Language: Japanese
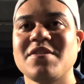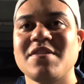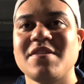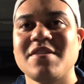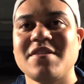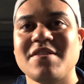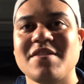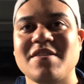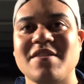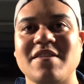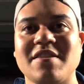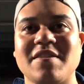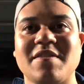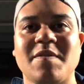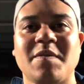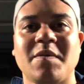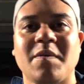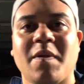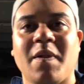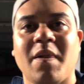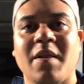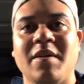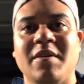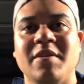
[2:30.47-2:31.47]
めっちゃ嬉しい
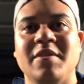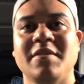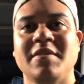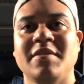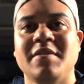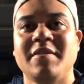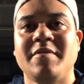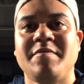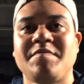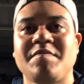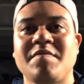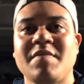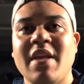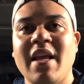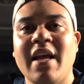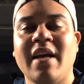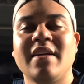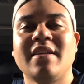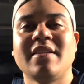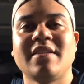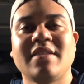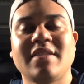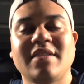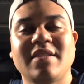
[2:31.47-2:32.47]
じゃあ明日居酒屋
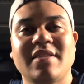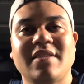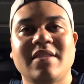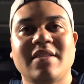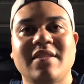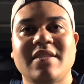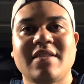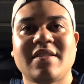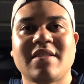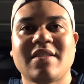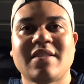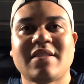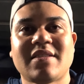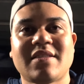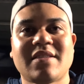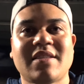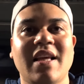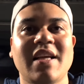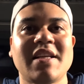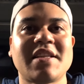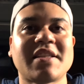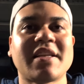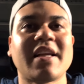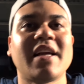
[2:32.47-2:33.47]
予約しようかな
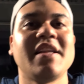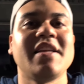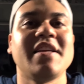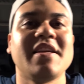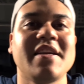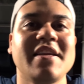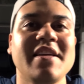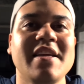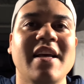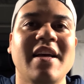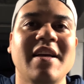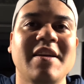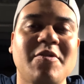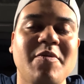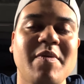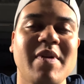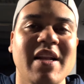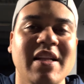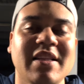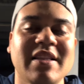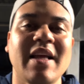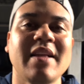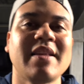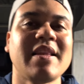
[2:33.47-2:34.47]
どうしようかないやごめんな
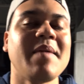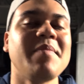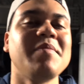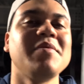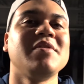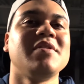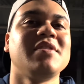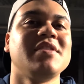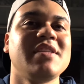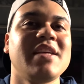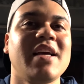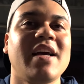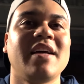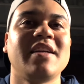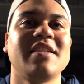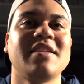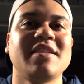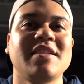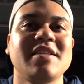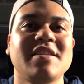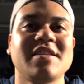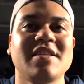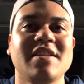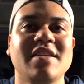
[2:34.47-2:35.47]
待て待てスケジュール立てよ
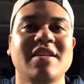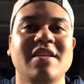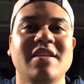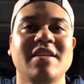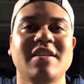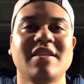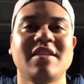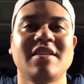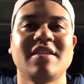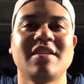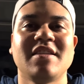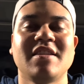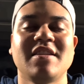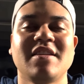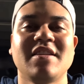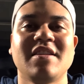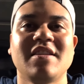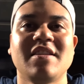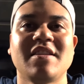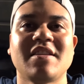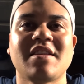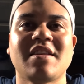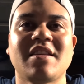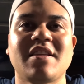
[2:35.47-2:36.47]
うスケジュール立てよえっ
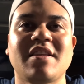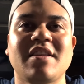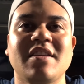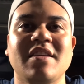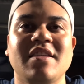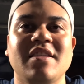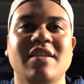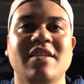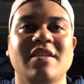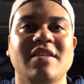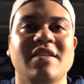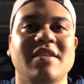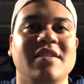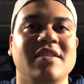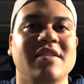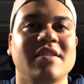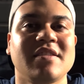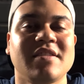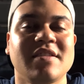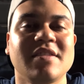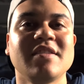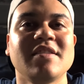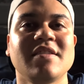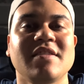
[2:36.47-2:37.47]
と15分
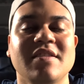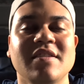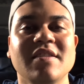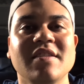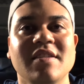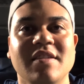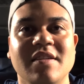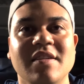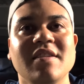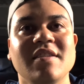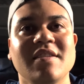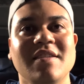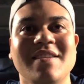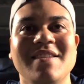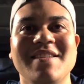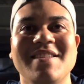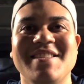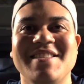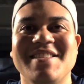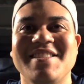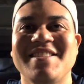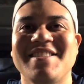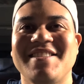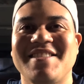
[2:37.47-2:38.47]
悩み相談し
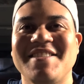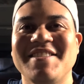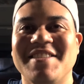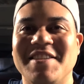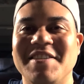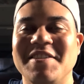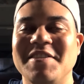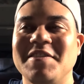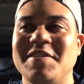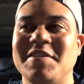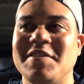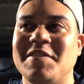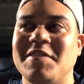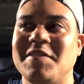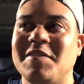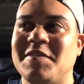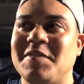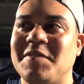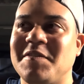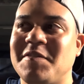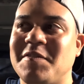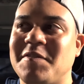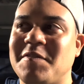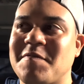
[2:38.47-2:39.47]
て後の時
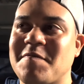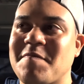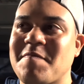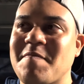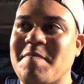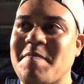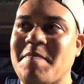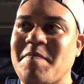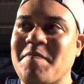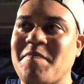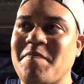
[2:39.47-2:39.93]
間のま